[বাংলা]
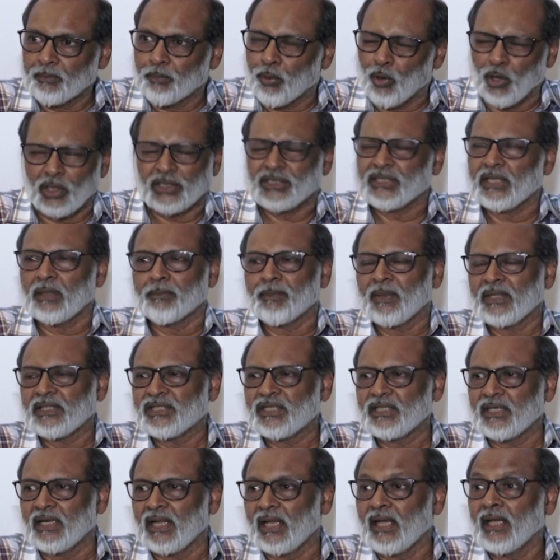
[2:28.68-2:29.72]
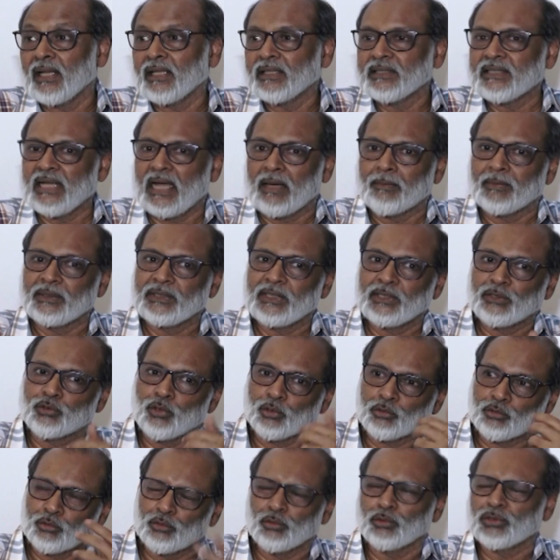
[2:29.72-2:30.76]
ওই ভরসা পাচ্ছি না যে
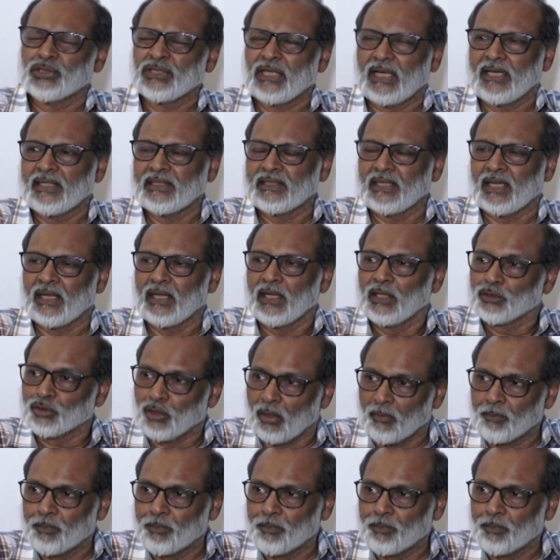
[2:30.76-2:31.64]
আমাদের যতটুক চাহিদা